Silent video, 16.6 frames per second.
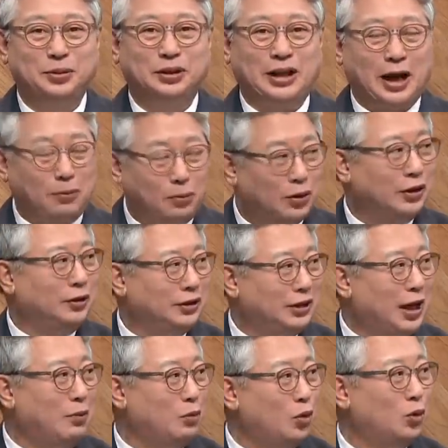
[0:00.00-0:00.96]
뭐 다
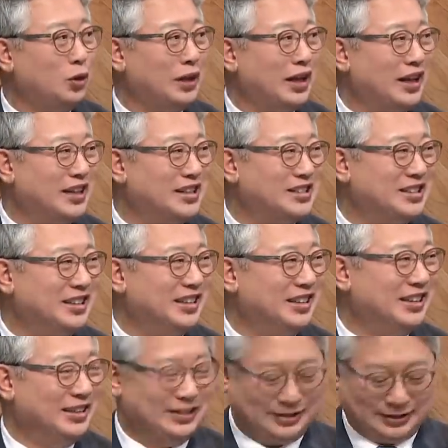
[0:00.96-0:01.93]
다 모을 때까지.
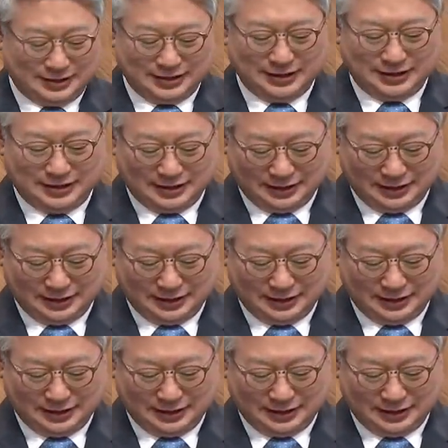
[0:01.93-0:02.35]
다 모았다.